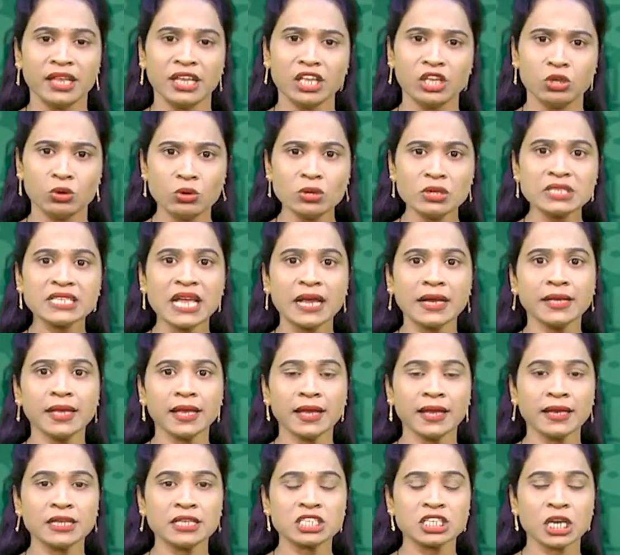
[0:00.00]
ఈ రూల్స్
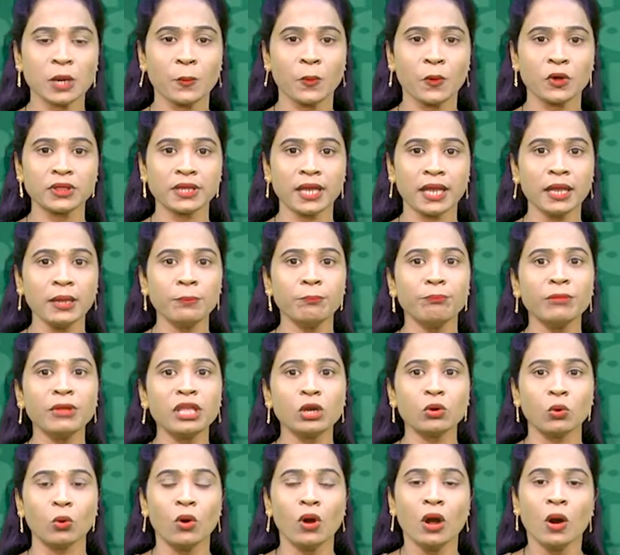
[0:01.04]
అంగీకరించకపోతే
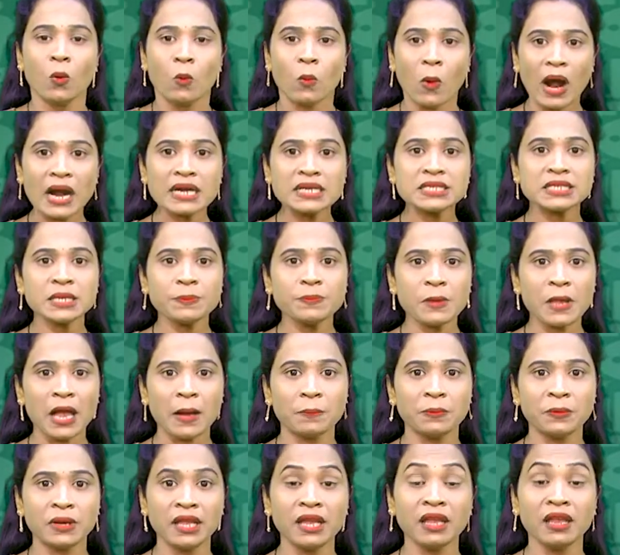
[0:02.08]
మీరు వాట్సాప్
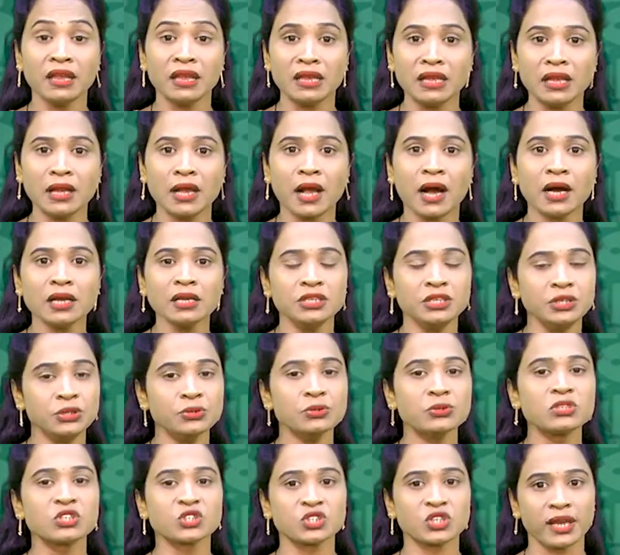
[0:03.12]
యాప్ని ఇంకా
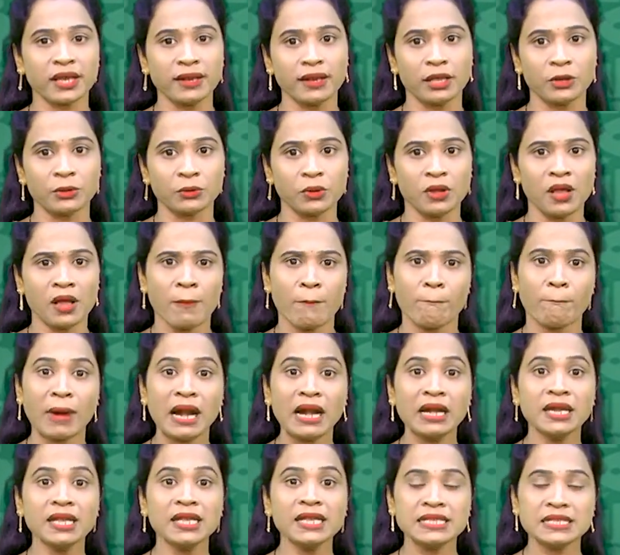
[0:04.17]
యూస్ చేయలేరు
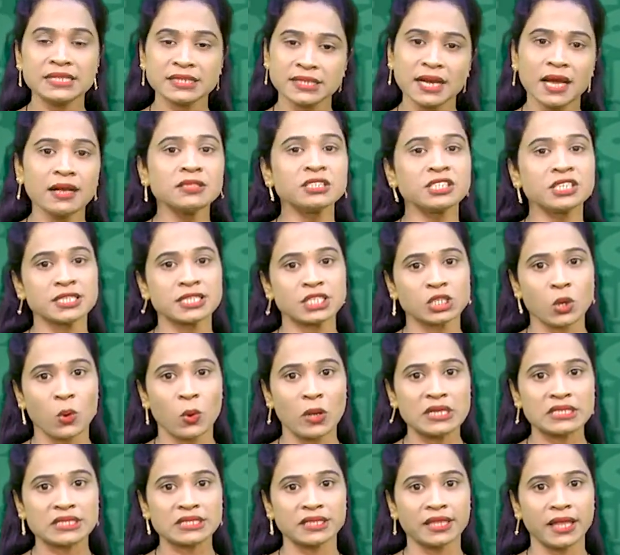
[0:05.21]
మళ్ళీ ఇన్స్టాల్
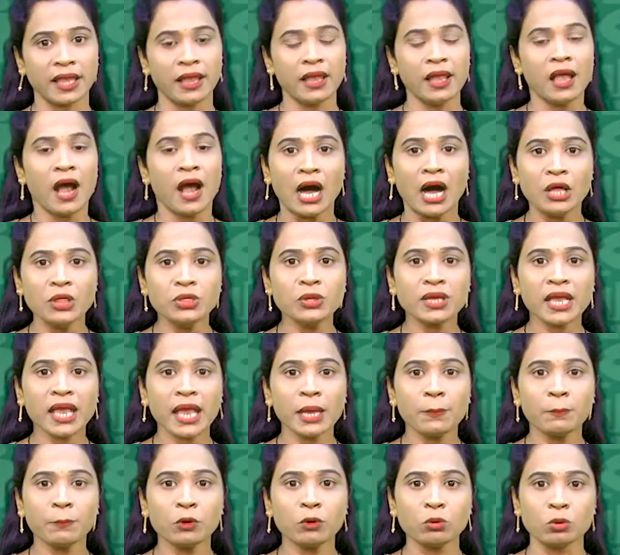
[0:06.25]
చేసుకోవాల్సిందే అందుకే
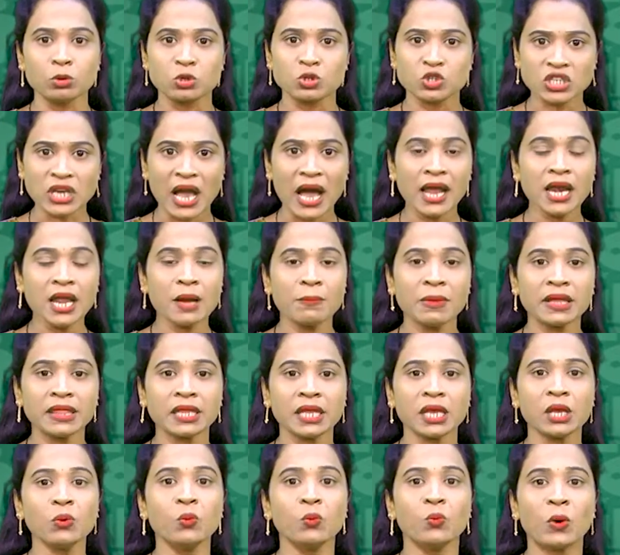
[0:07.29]
ఇప్పుడు
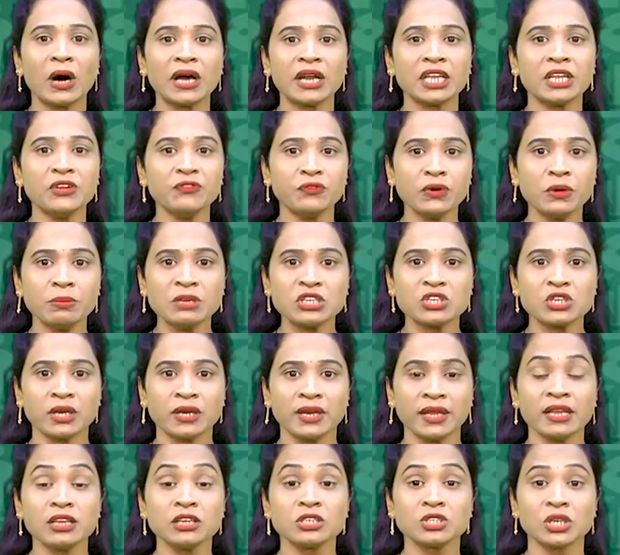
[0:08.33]
చాలామంది వారి
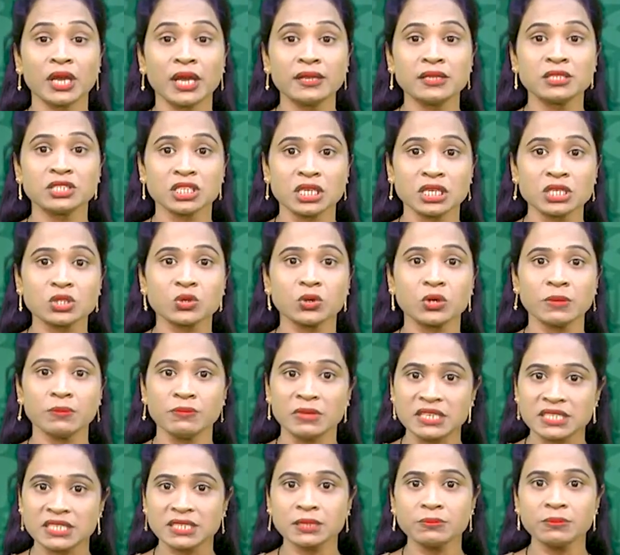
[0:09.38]
ఇన్ఫర్మేషన్ని షేర్ చేసుకోవడం
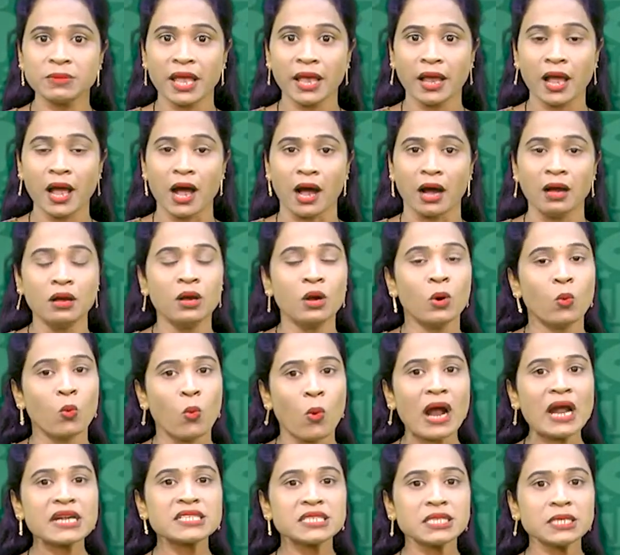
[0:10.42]
ఇష్టం లేక
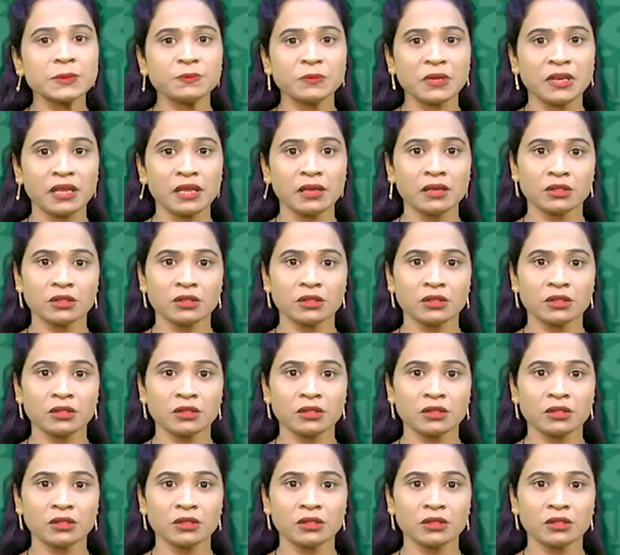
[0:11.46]
వాట్సాప్ని